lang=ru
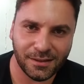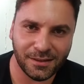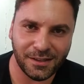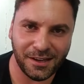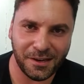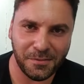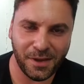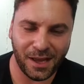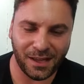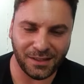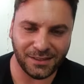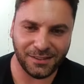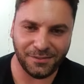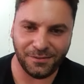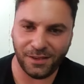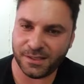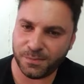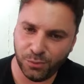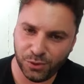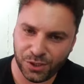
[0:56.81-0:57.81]
Ребят,
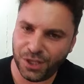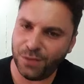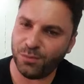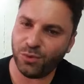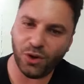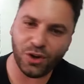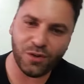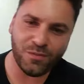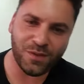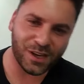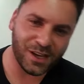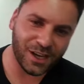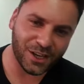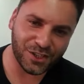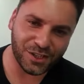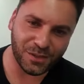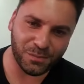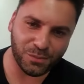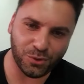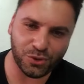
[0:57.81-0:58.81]
вас будет немного, мне
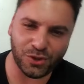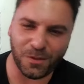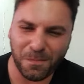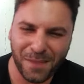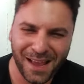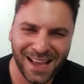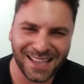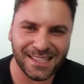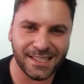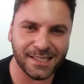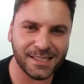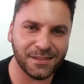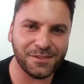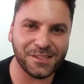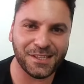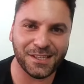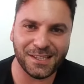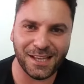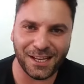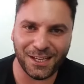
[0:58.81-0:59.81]
кажется, потому что пятница,
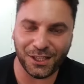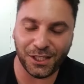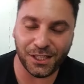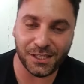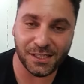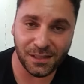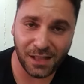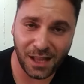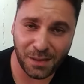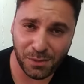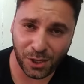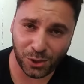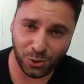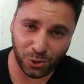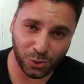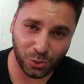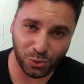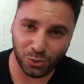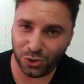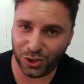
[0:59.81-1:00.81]
все заняты делами,
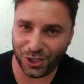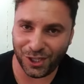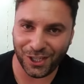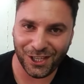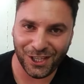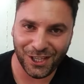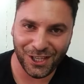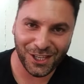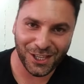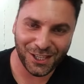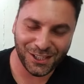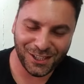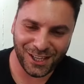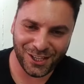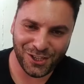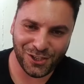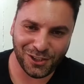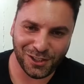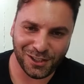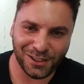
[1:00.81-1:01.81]
кто-то уже
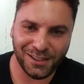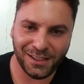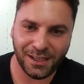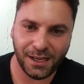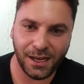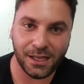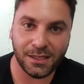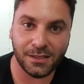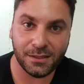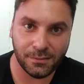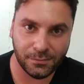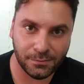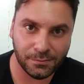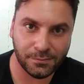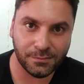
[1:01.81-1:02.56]
начал отдыхать.